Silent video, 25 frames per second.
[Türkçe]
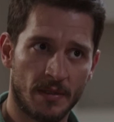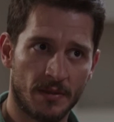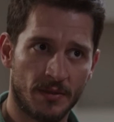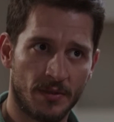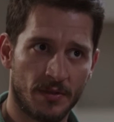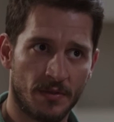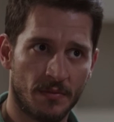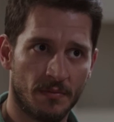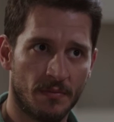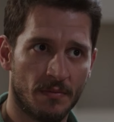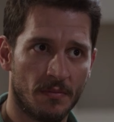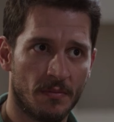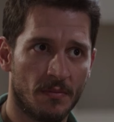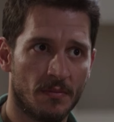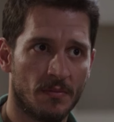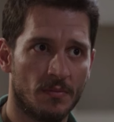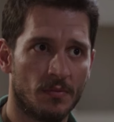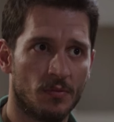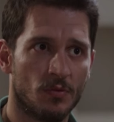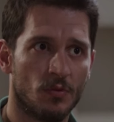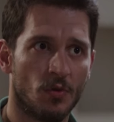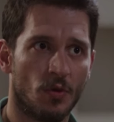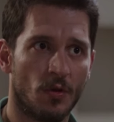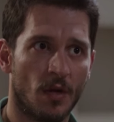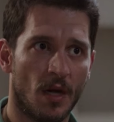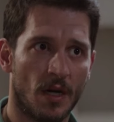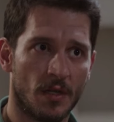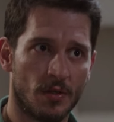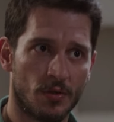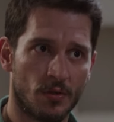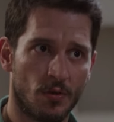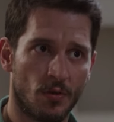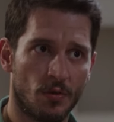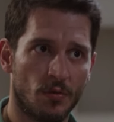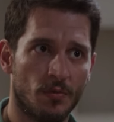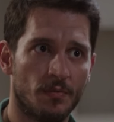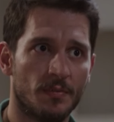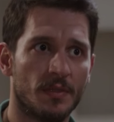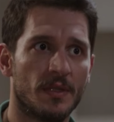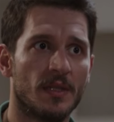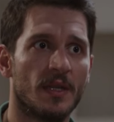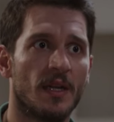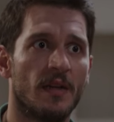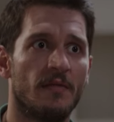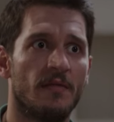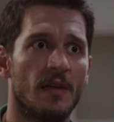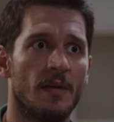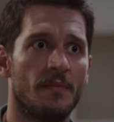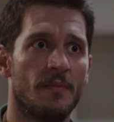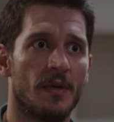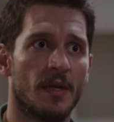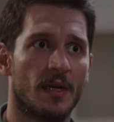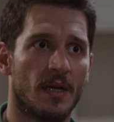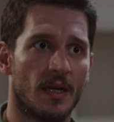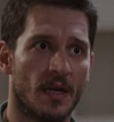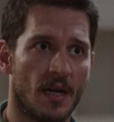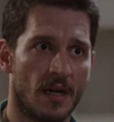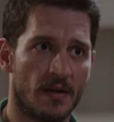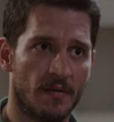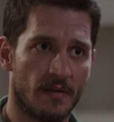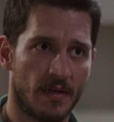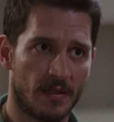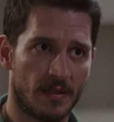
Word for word: tanıştım. Çok aşık oldum. Birden evlenmeye karar